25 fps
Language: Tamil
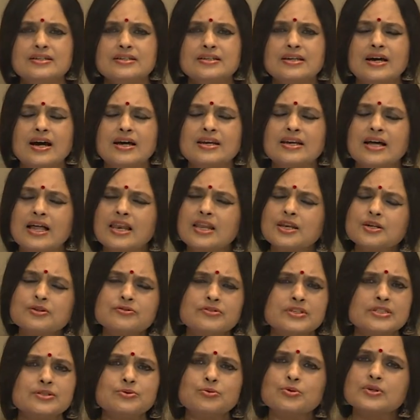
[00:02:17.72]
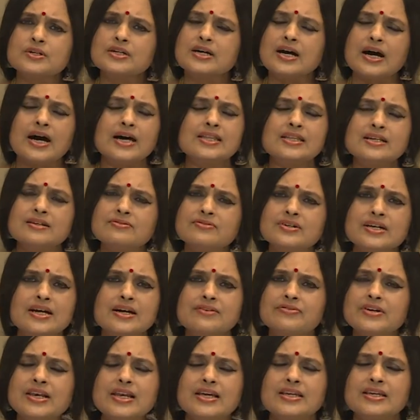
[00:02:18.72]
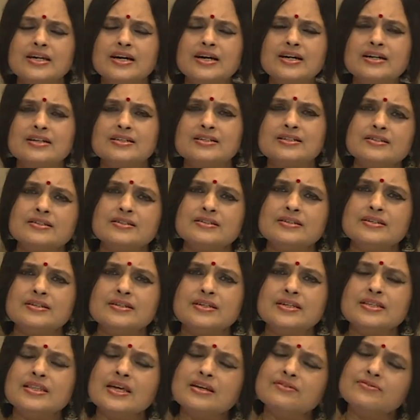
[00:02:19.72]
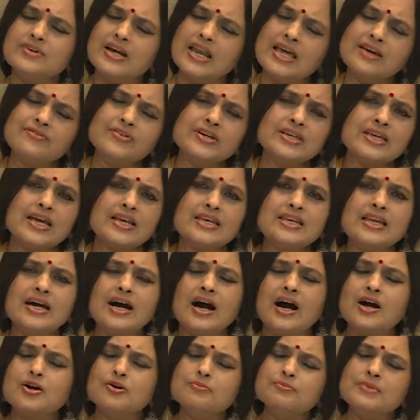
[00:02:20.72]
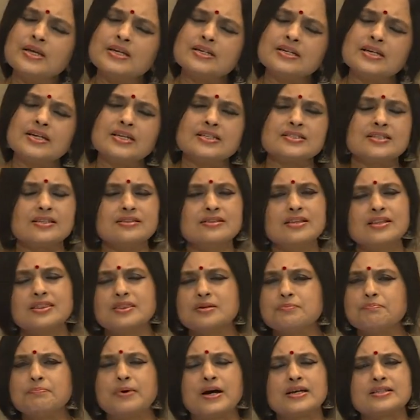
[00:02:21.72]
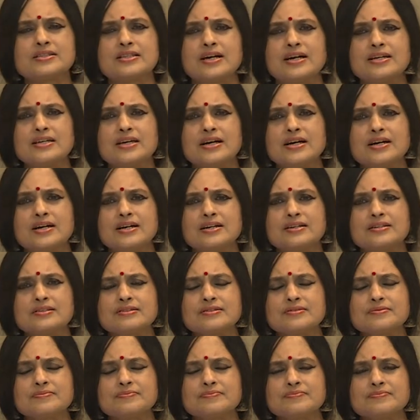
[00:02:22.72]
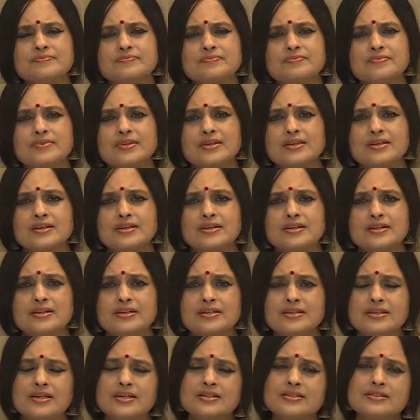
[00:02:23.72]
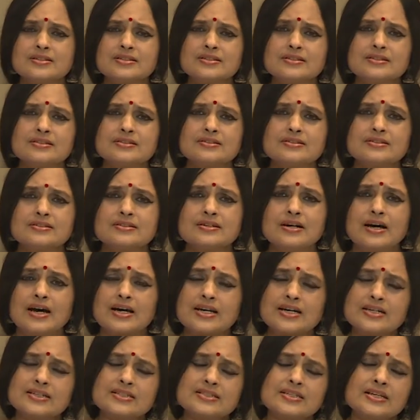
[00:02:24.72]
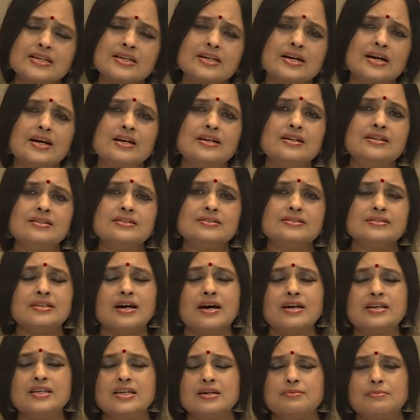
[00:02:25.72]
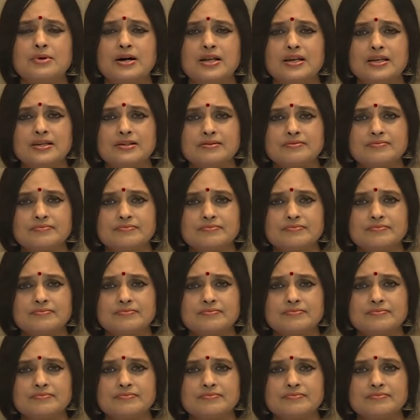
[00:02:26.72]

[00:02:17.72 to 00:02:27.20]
நான் அலறுவது உன் காதில் விழுகவில்லையா இதன் விளைவு என்ன ஆகும் என்று நீ சிந்தித்து பார்த்தாயா என்று அரற்றினாள் தானியமாலை